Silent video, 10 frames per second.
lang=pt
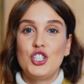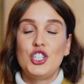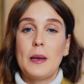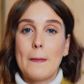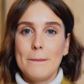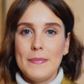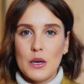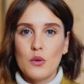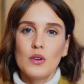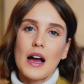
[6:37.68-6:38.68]
de
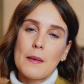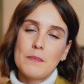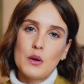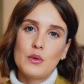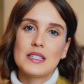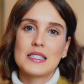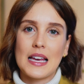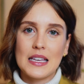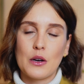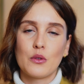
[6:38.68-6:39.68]
1.000 a
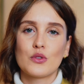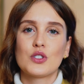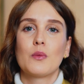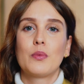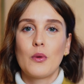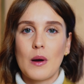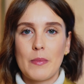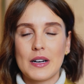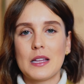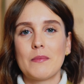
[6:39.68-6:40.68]
1.100 euros para um
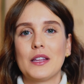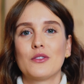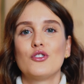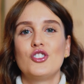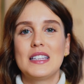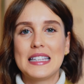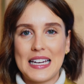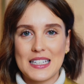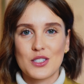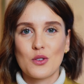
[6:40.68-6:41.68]
apartamento de
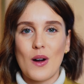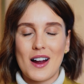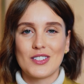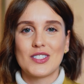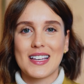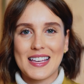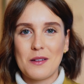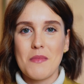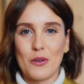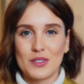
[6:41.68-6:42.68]
três quartos aqui
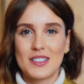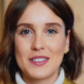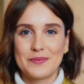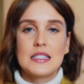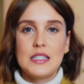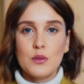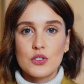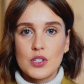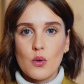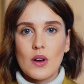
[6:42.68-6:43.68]
em Malta. Se o
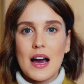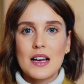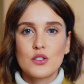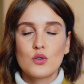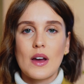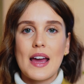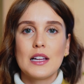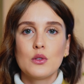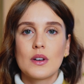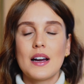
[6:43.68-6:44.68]
seu caso é
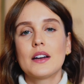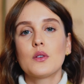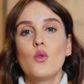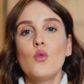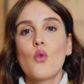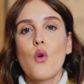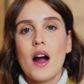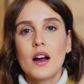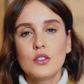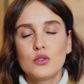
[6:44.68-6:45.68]
alugar um
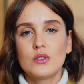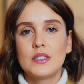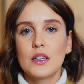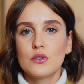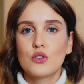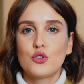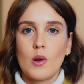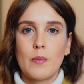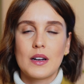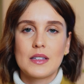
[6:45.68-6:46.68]
quarto dentro de um
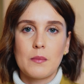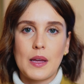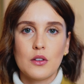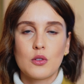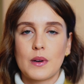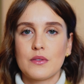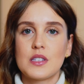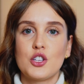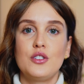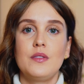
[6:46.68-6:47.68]
apartamento para
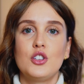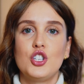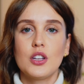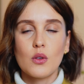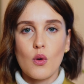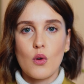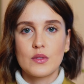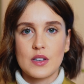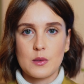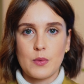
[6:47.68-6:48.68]
você dividir com
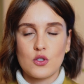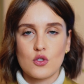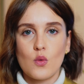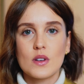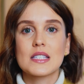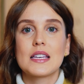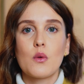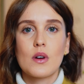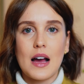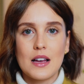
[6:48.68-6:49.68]
outras pessoas, que é
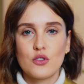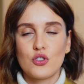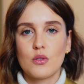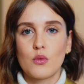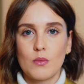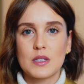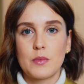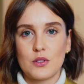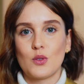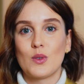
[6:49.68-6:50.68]
o caso de algumas
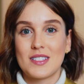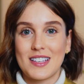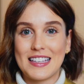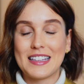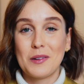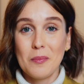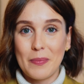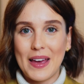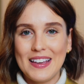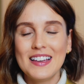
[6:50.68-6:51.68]
pessoas aqui
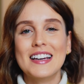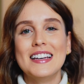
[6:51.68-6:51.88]
também